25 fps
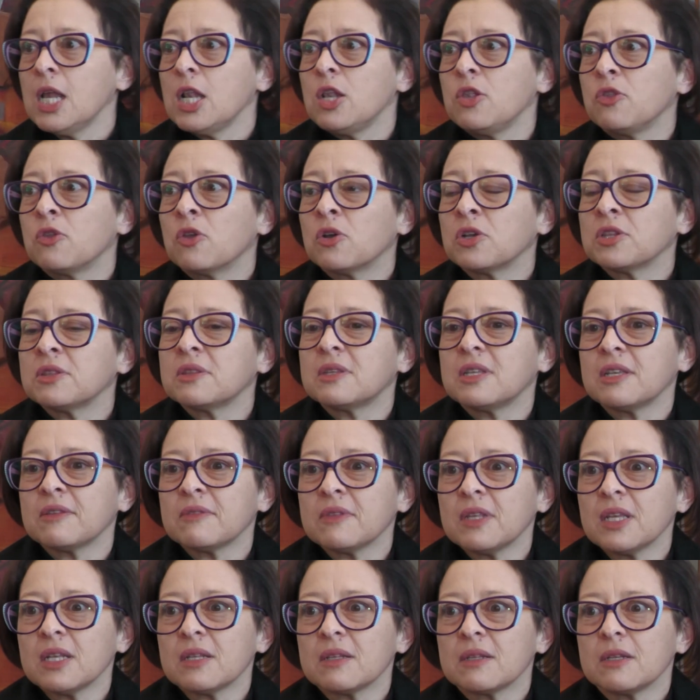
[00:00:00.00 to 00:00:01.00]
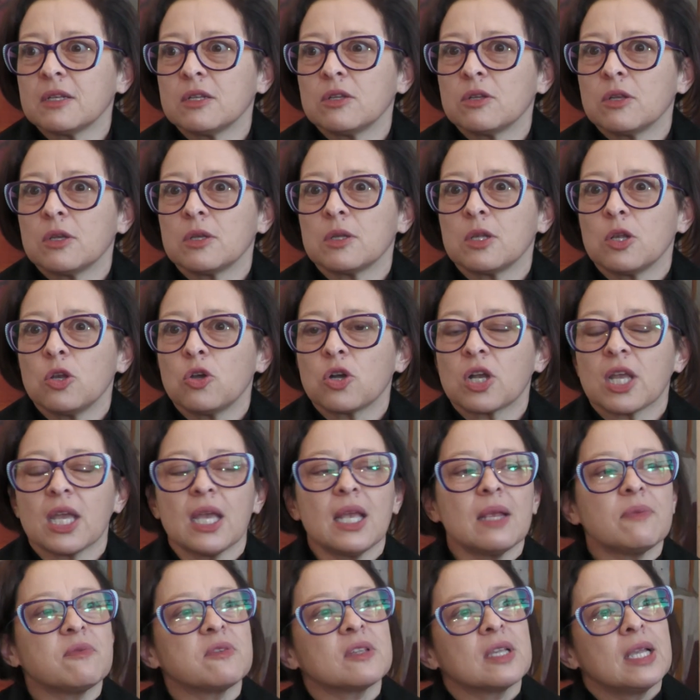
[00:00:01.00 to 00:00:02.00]
No entiende lo
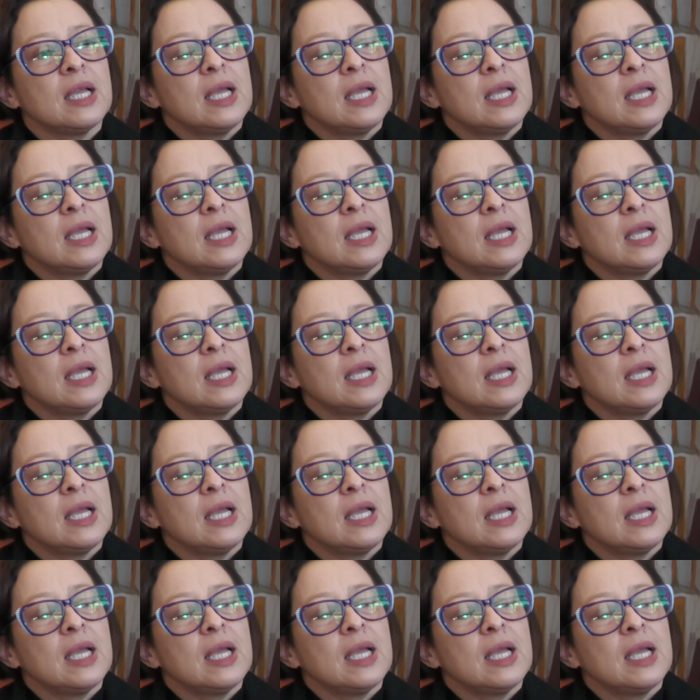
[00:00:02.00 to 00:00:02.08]
que es